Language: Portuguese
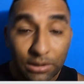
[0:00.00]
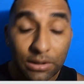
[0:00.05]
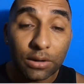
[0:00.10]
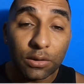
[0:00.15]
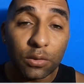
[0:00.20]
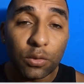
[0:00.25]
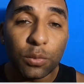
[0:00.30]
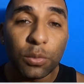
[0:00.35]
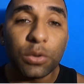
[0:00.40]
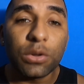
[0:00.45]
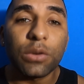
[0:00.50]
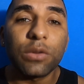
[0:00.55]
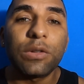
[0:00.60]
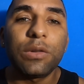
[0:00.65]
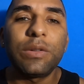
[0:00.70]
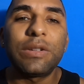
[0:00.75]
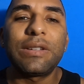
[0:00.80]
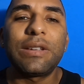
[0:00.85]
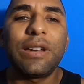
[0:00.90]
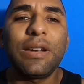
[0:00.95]
Clicando no
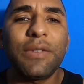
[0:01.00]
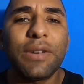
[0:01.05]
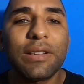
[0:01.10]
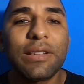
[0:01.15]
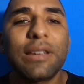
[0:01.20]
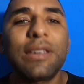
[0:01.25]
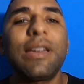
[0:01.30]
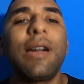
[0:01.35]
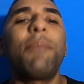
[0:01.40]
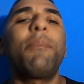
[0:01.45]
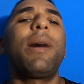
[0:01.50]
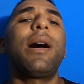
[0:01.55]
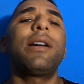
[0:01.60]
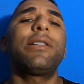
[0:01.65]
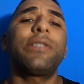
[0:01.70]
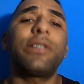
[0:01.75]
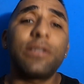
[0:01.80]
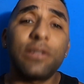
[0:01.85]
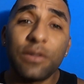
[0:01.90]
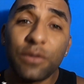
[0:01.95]
botãozinho inscreva-se aqui
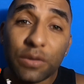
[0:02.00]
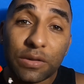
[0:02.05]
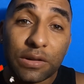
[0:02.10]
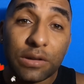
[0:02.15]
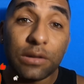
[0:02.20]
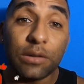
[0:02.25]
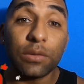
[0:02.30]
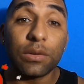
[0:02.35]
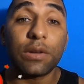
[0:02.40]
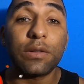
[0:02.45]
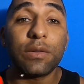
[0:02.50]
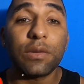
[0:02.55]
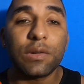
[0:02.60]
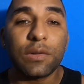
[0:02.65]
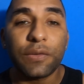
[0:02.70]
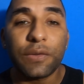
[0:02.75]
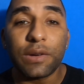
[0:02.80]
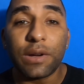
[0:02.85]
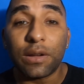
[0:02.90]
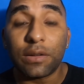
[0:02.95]
abaixo, ativa o sininho das
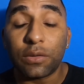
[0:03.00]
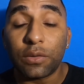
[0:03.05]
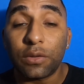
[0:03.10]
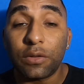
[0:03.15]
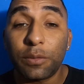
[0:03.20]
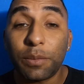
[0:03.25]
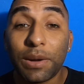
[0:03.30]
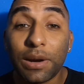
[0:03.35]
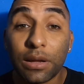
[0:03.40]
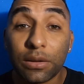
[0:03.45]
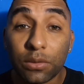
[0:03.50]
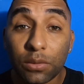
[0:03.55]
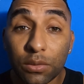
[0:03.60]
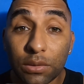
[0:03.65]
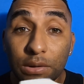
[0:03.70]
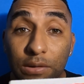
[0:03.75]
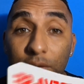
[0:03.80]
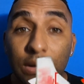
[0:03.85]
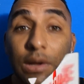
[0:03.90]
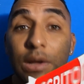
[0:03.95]
notificações para
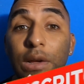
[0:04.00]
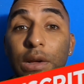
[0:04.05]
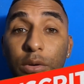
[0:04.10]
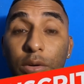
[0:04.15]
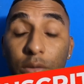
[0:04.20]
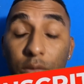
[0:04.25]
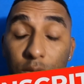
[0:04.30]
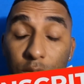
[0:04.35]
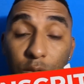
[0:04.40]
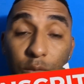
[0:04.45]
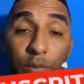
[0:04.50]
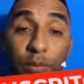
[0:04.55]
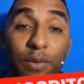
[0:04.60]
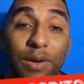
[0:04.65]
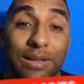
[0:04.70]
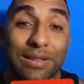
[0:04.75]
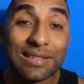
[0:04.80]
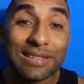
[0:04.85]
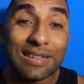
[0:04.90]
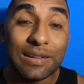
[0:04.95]
todas, porque o YouTube
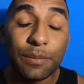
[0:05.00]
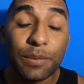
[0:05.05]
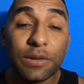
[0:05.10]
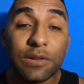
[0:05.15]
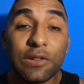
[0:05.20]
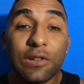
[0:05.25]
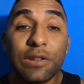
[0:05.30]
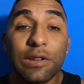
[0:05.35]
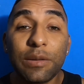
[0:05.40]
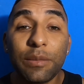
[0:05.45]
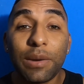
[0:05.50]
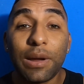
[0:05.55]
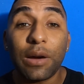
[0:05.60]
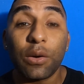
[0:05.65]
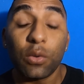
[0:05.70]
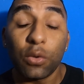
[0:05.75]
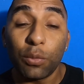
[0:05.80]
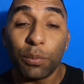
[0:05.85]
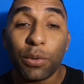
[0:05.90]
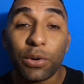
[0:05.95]
vai sempre te lembrar
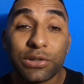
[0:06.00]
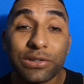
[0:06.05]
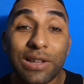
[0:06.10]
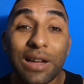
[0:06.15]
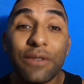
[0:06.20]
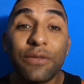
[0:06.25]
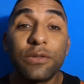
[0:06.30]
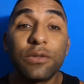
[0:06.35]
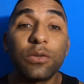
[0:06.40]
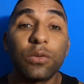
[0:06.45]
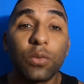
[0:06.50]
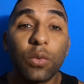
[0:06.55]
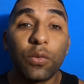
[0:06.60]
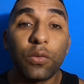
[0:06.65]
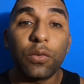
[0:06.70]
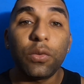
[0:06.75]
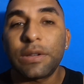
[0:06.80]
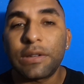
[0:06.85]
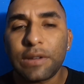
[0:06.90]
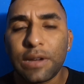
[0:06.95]
quando eu postar vídeo
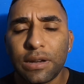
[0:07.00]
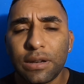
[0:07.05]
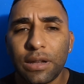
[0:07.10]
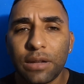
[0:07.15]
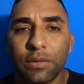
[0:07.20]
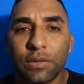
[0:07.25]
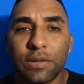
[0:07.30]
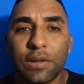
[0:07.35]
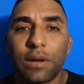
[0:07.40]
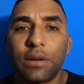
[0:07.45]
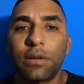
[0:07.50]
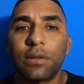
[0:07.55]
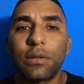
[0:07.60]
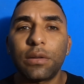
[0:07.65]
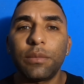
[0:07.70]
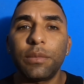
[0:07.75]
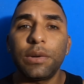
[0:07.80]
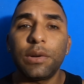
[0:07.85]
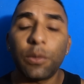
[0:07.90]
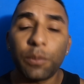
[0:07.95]
novo. Me segue lá no Instagram
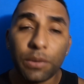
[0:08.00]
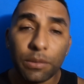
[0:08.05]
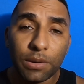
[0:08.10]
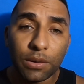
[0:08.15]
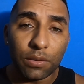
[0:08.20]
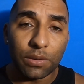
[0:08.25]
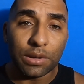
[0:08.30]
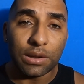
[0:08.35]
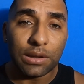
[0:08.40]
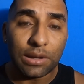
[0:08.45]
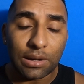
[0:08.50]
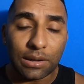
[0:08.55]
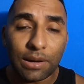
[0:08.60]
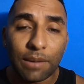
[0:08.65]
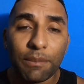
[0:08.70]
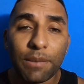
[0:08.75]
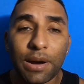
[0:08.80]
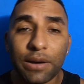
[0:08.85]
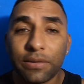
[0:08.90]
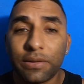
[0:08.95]
também, é o primeiro link aqui
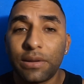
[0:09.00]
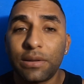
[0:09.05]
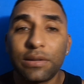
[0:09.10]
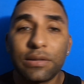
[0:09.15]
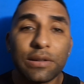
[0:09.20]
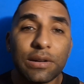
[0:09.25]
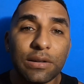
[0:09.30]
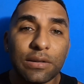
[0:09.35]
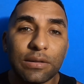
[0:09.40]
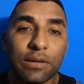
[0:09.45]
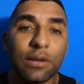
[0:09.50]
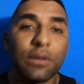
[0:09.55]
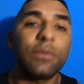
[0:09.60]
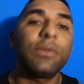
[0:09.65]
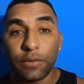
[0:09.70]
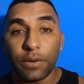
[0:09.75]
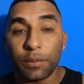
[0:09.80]
abaixo na descrição.